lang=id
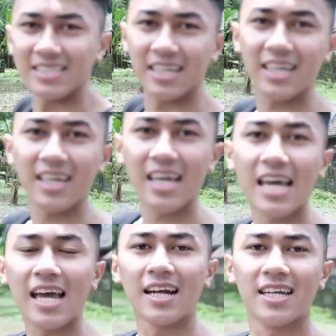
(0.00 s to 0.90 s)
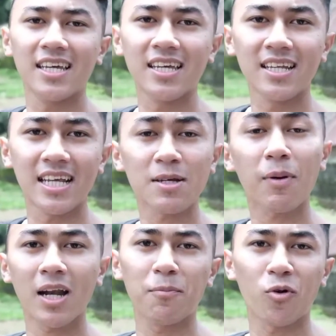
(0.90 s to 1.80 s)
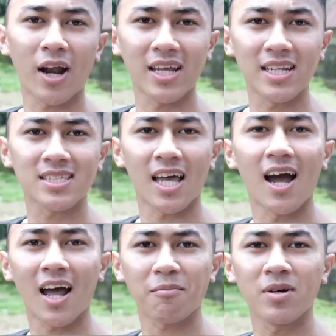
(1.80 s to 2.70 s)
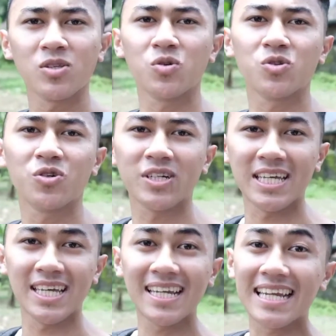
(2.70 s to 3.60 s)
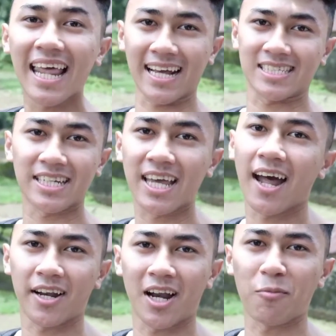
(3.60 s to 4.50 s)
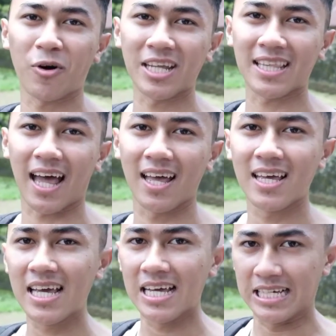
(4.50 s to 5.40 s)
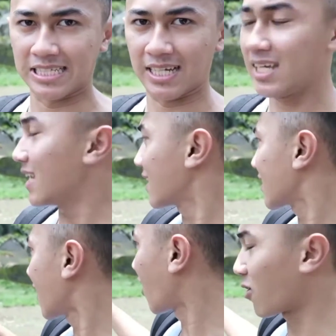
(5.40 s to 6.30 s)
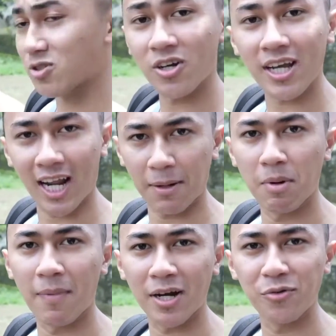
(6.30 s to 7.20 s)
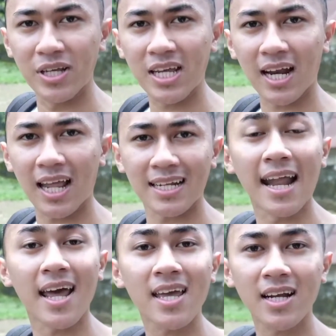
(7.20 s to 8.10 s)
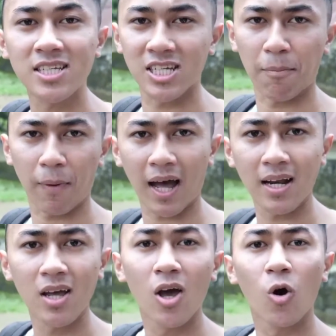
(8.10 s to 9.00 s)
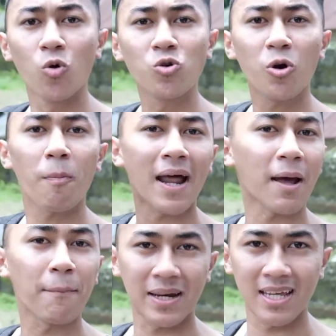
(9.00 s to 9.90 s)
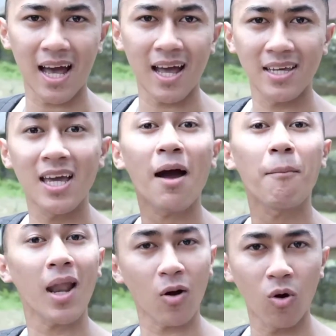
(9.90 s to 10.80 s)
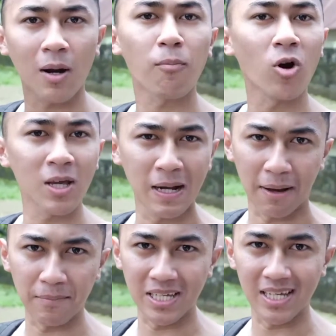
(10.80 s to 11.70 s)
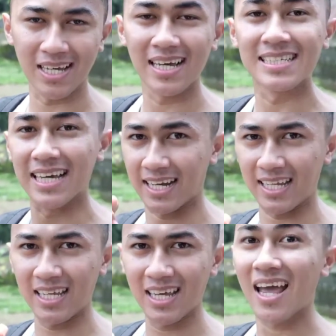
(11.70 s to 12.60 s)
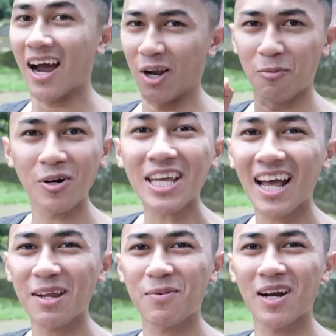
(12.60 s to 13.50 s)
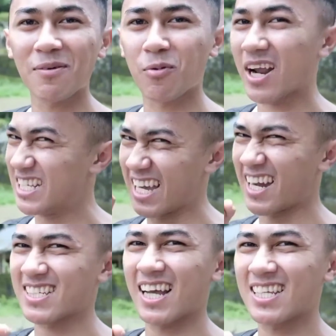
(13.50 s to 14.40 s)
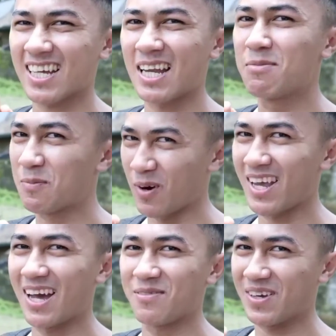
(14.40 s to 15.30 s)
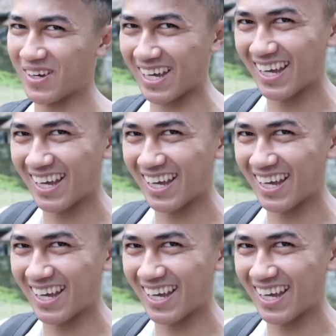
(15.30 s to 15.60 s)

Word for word: Jadi di desa Penglipuran ini sangat menjunjung tinggi nilai kesetiaan terhadap wanita. Jadi tanah kosong di Karang Memadu ini adalah tanah yang disiapkan untuk para pria yang melakukan poligami. Jadi kalau mau tinggal di Penglipuran jangan sekali-sekali berpoligami, oke?